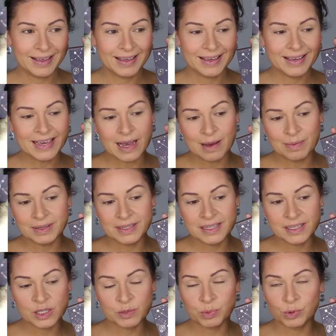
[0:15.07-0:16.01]
Ich habe
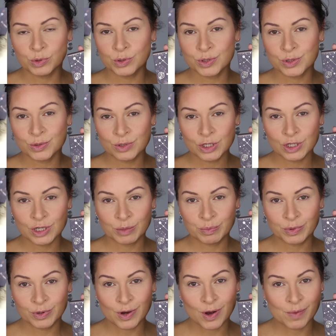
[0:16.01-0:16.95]
dieses Produkt
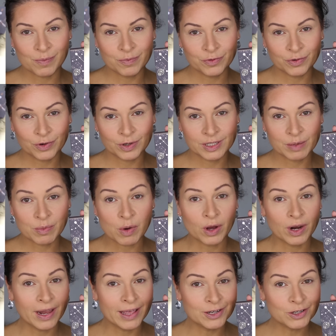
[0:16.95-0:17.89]
zugeschickt bekommen von dem
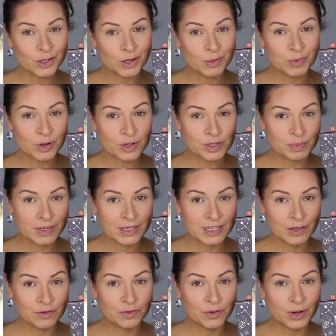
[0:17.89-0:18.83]
Online-Shop
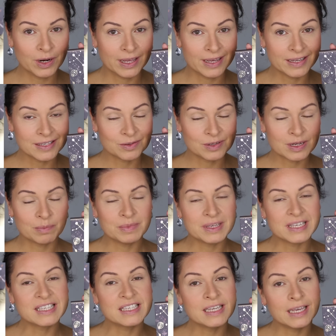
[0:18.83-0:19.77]
Cosmetic for Less und habe
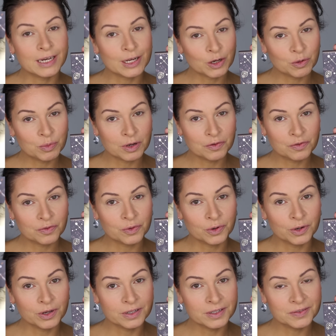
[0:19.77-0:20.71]
mich sehr darüber
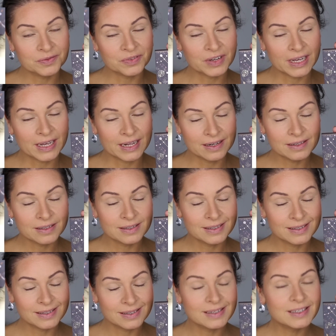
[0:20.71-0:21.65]
gefreut, weil
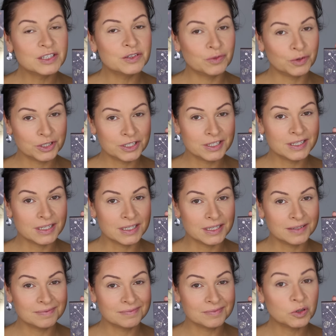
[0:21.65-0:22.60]
ich wollte
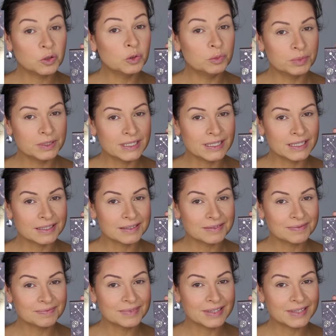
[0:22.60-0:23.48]
die unbedingt.